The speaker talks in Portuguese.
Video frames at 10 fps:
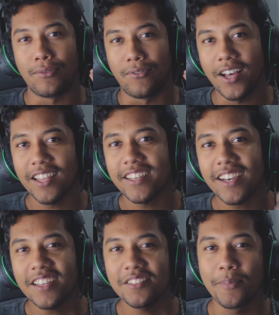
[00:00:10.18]
Fala aí
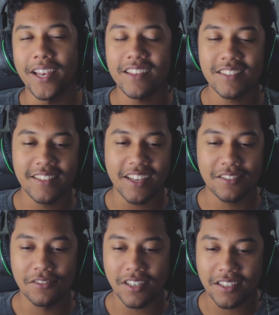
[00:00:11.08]
guys, beleza?
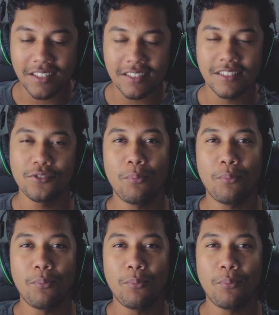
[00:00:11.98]
Nexus aqui trazendo